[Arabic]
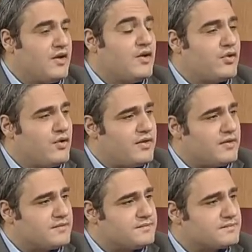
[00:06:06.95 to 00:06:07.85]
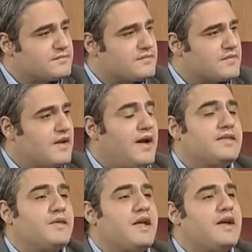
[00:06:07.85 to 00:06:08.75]
حتى لو قحه ناشفه
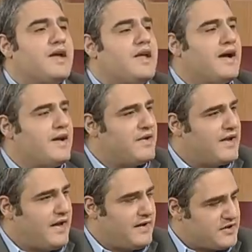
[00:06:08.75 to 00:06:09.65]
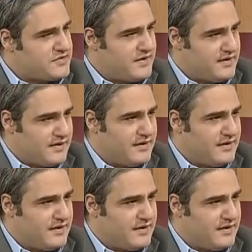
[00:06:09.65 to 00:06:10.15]
حتى هي هي غالبا قحه ناشفه